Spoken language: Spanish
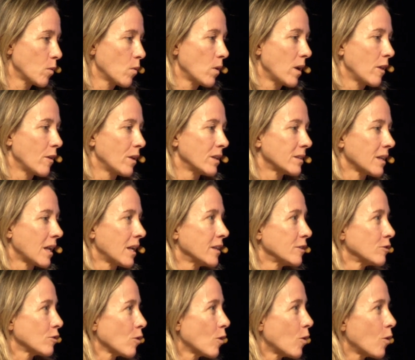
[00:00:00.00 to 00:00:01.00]
vinculada al
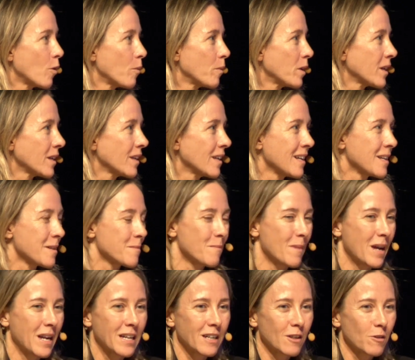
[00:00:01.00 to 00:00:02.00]
talento joven,
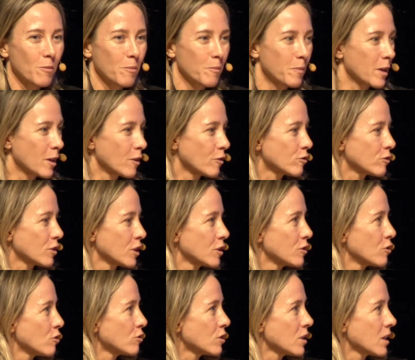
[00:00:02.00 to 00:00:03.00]
van a romper los
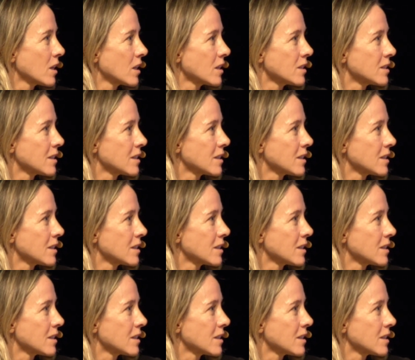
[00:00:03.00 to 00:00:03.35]
techos de